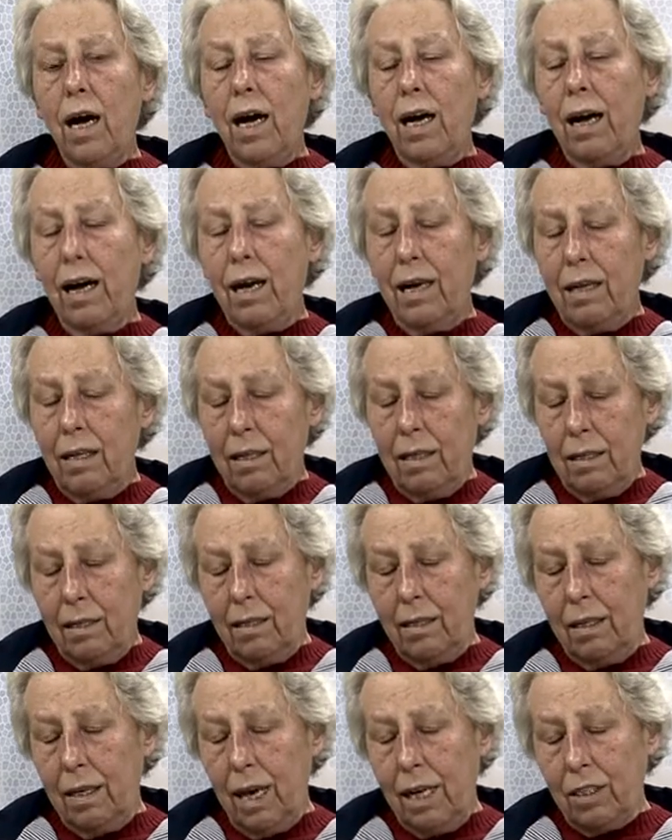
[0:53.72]
A,
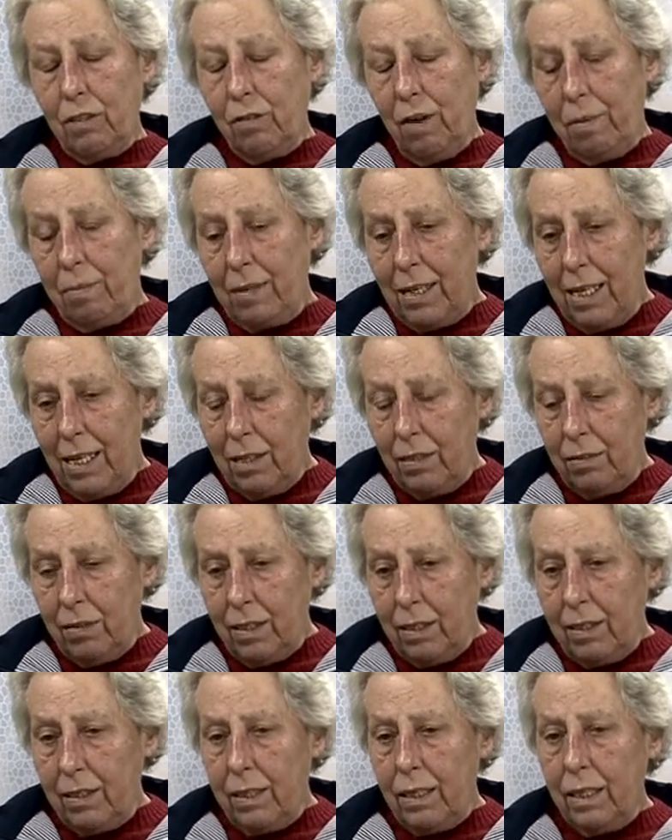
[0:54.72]
a, as famílias
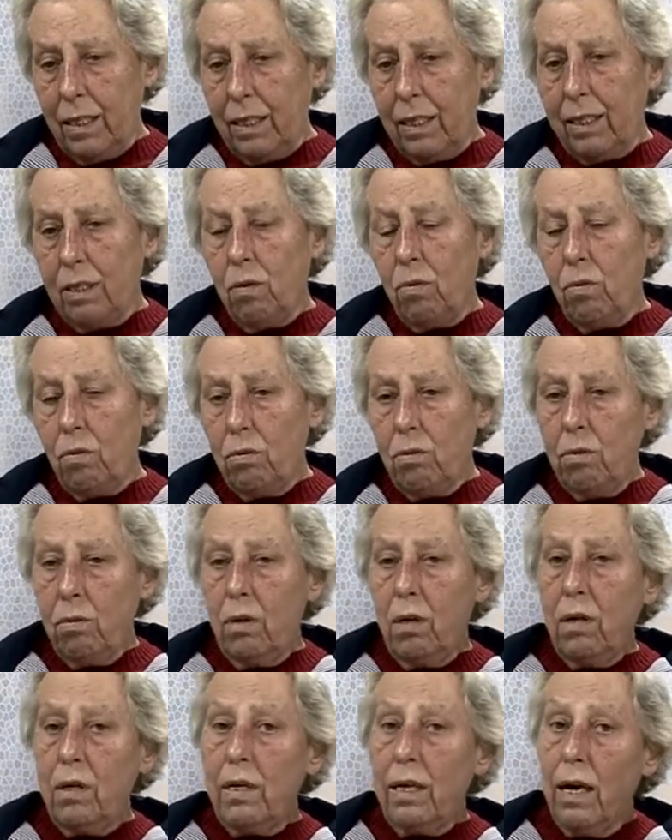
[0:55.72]
visitam,
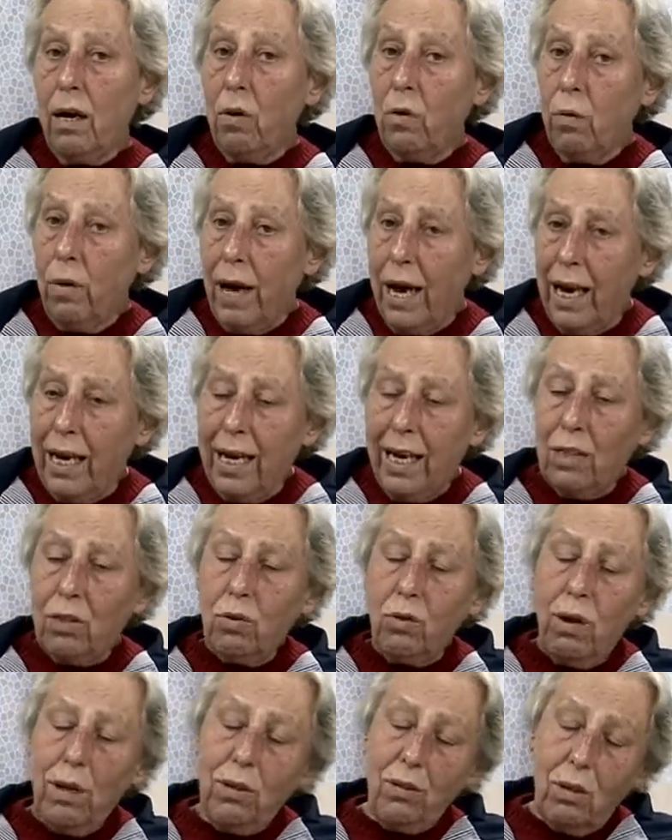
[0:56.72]
não é na
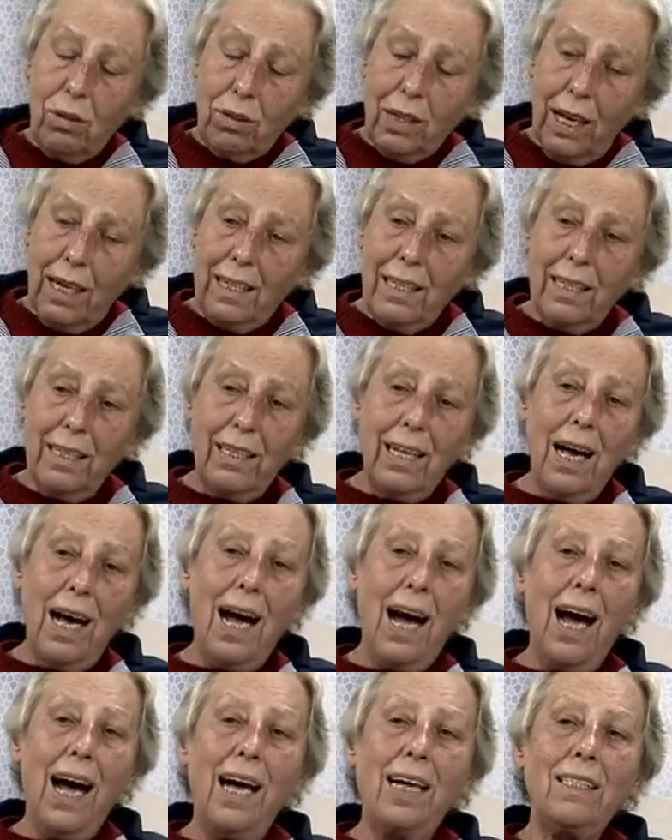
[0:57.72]
sua
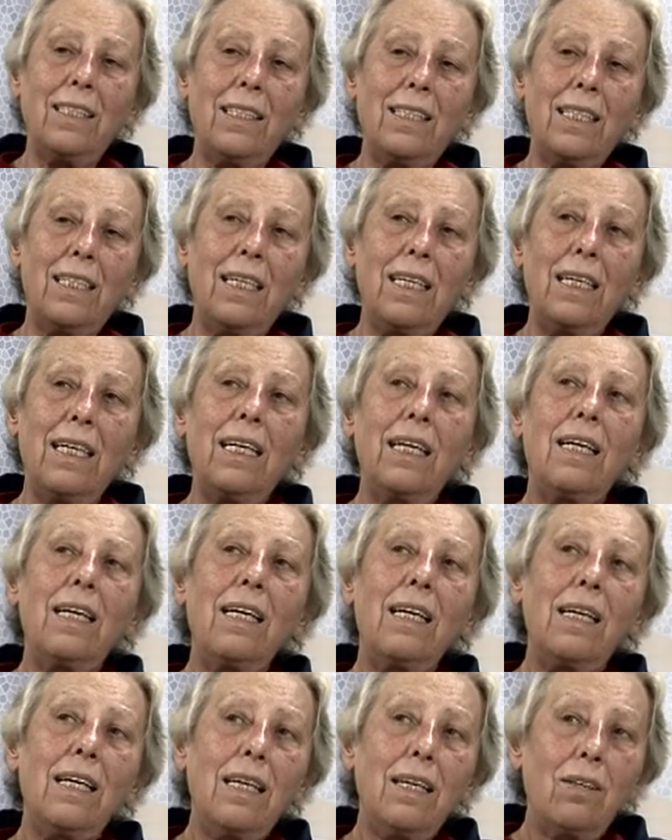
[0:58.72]
totalidade
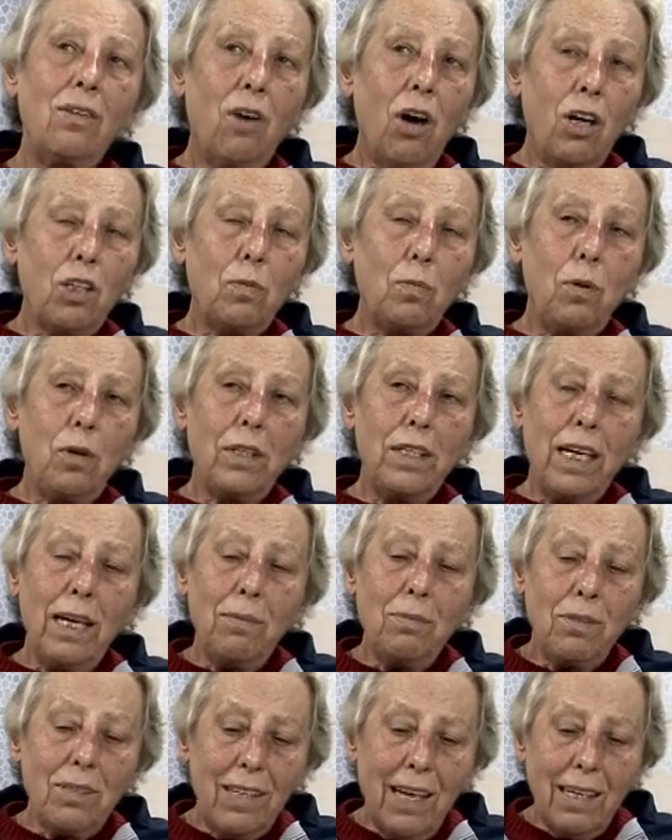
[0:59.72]
nós
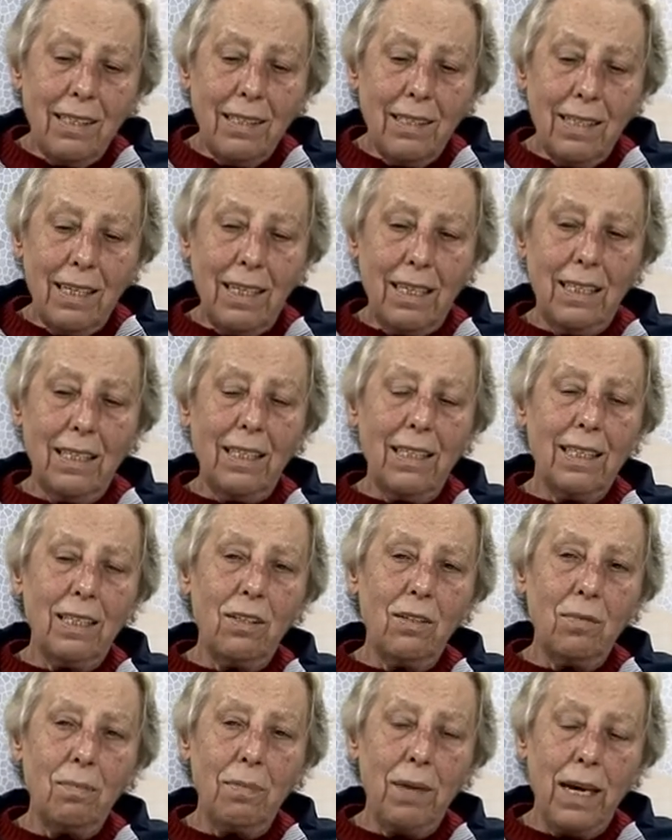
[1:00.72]
podemos, assim,
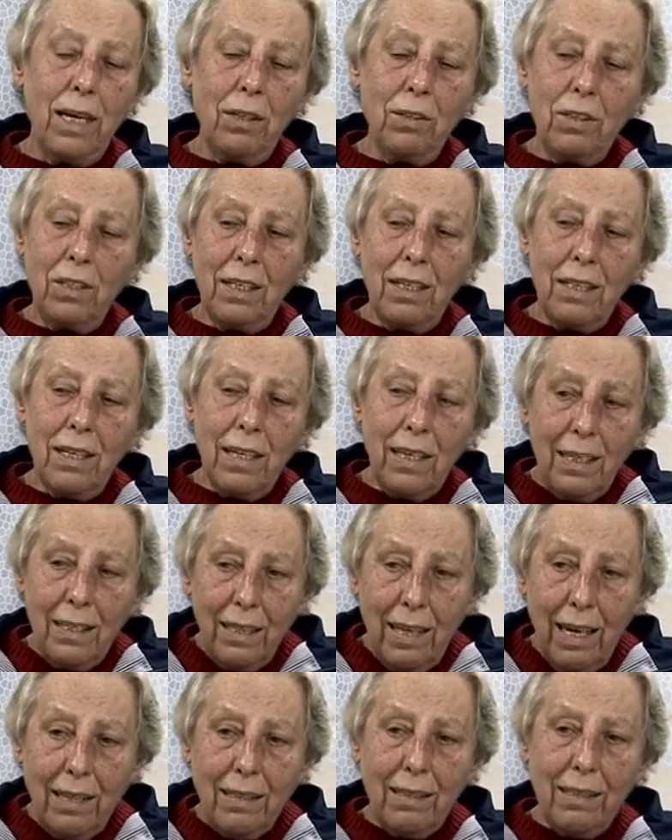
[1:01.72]
no meio de
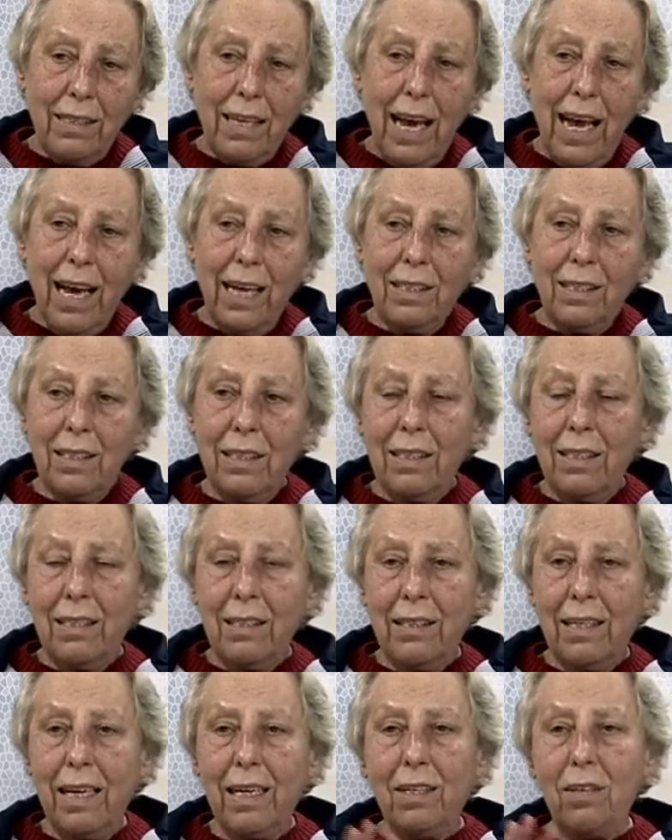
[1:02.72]
37,
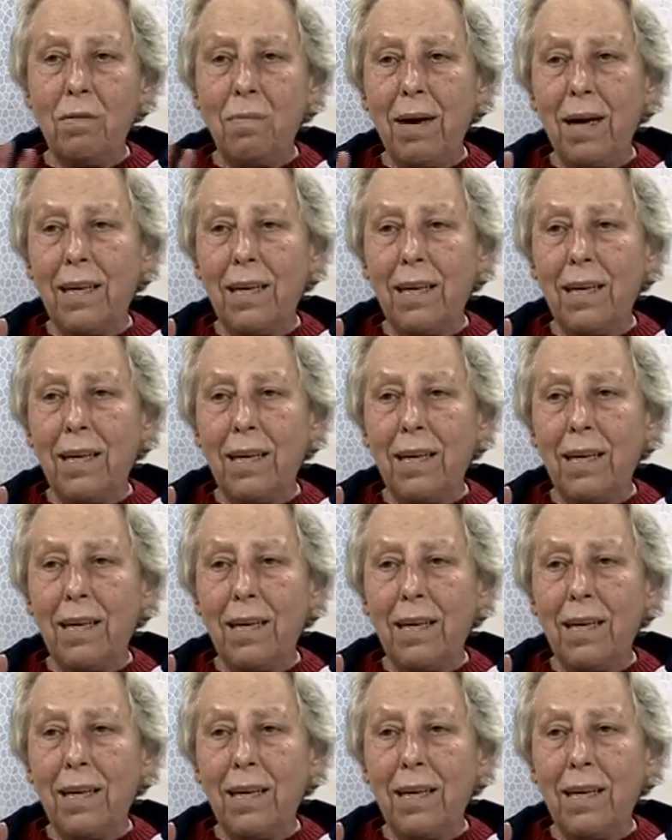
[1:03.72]
dizer que